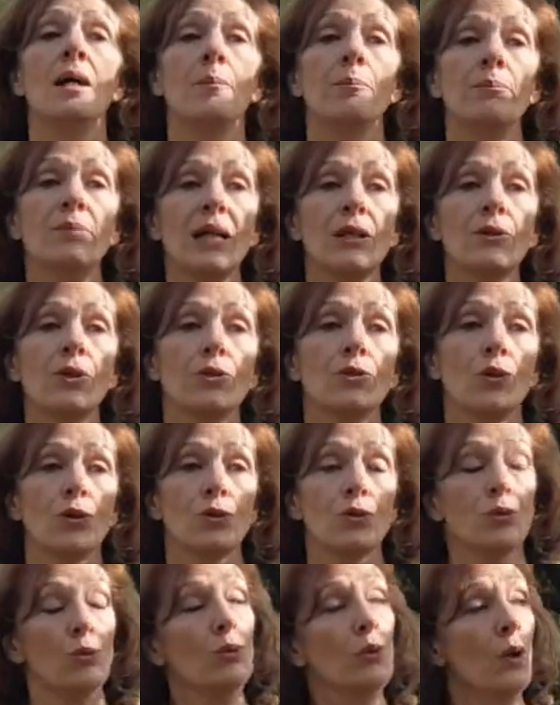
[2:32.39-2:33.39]
bien
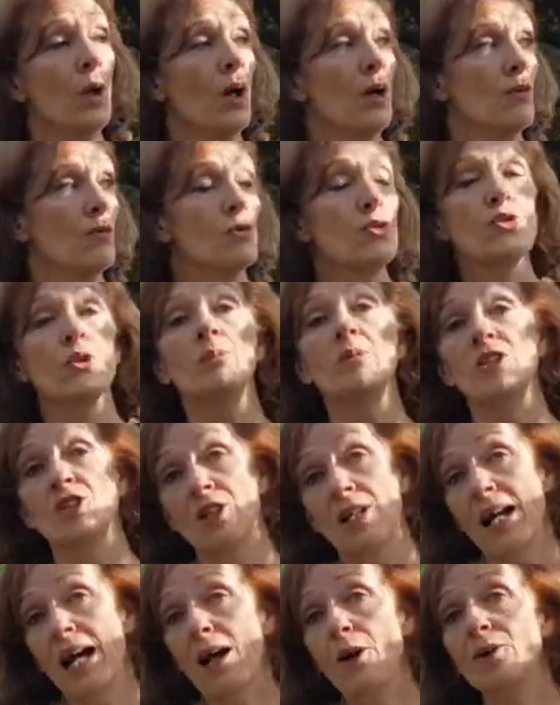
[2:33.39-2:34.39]
entendu, vous
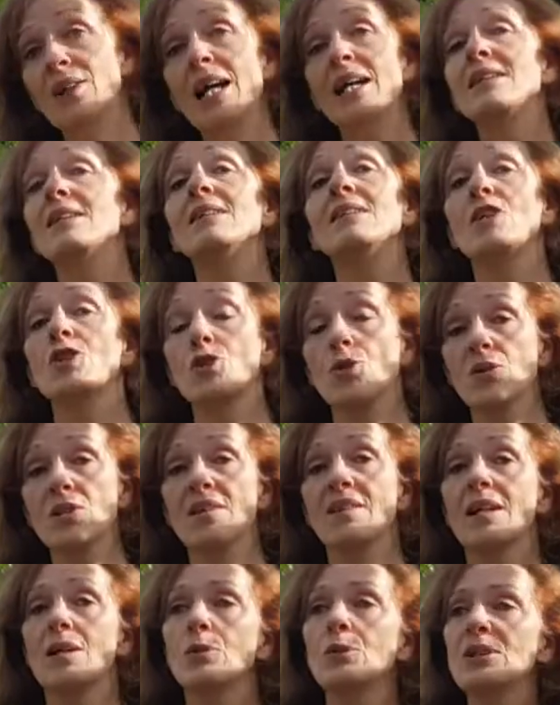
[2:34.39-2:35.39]
obliger à regarder des choses
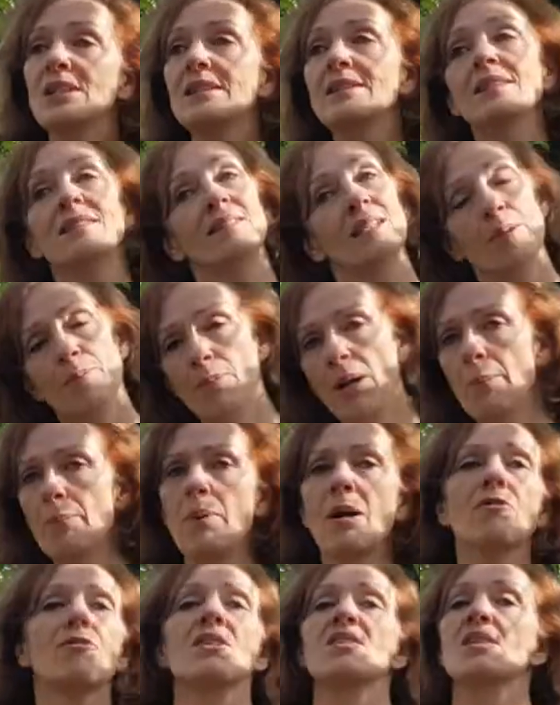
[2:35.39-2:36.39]
avec lucidité, même
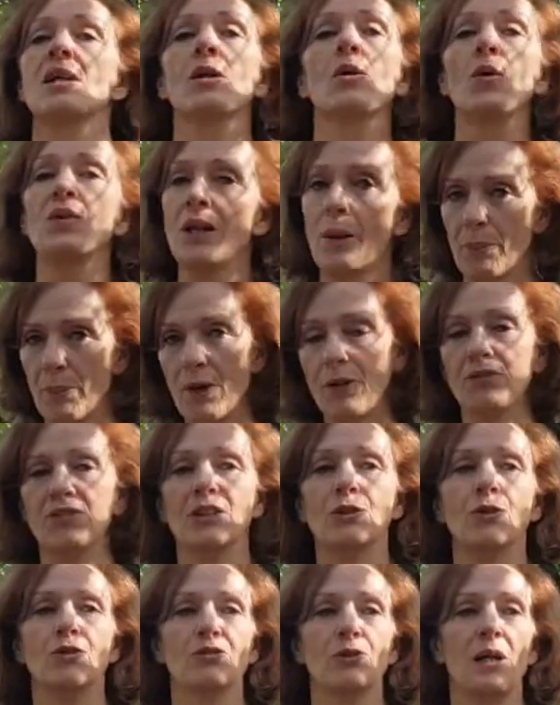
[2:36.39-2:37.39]
parfois celles qu'on n'a pas envie
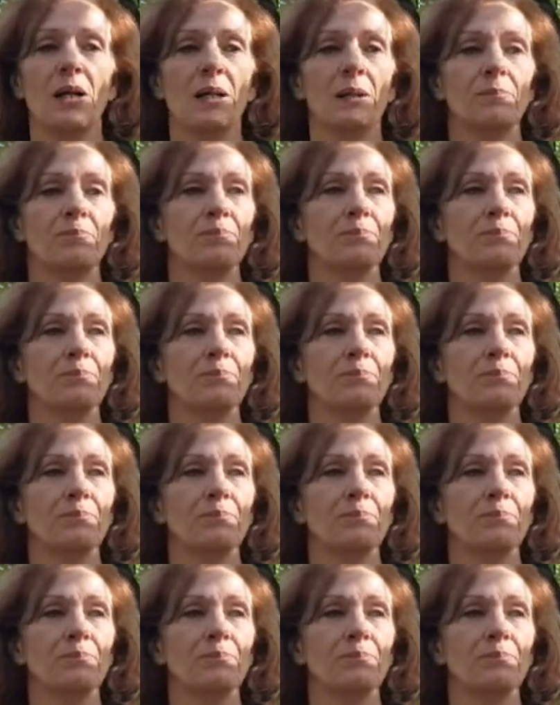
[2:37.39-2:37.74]
de voir.